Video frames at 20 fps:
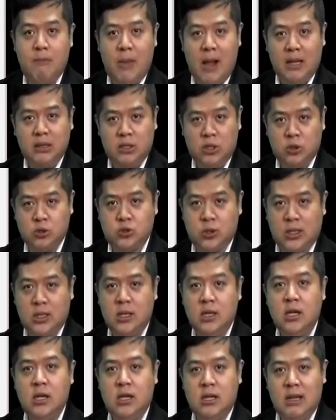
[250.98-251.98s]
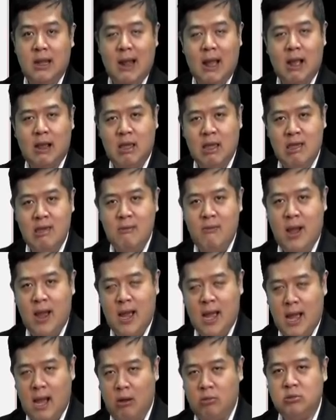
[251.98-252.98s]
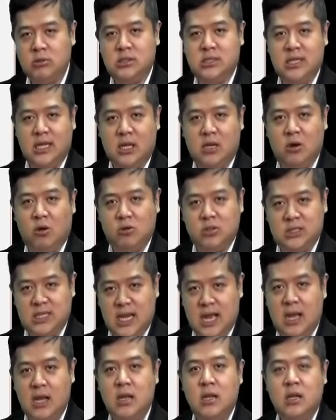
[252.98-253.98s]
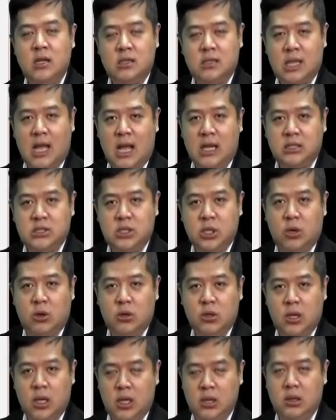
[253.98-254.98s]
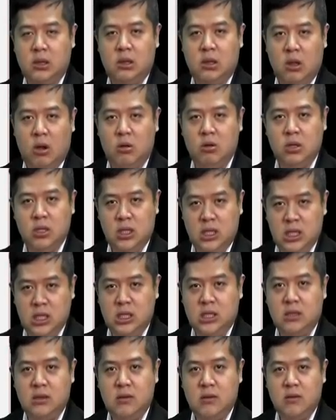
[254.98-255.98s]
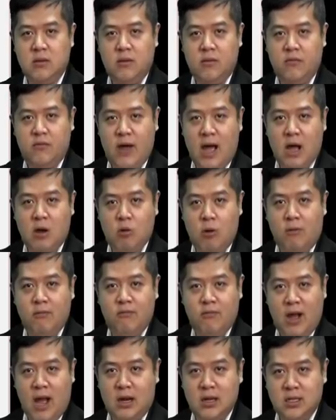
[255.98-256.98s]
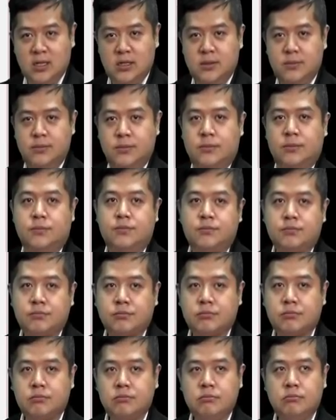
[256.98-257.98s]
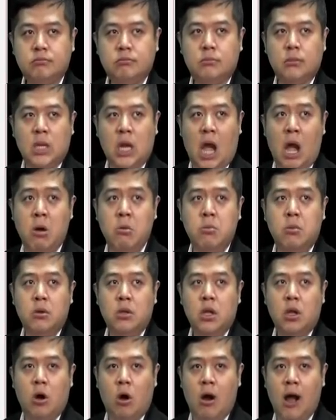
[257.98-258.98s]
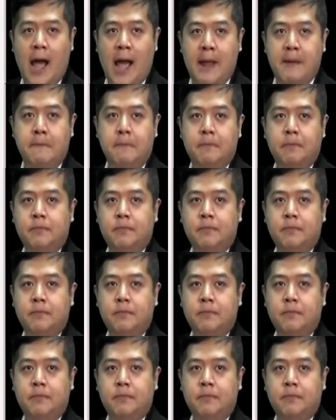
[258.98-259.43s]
把它扭转，让它 K 棒好，结构佳，它就很容易发光发热。好，红海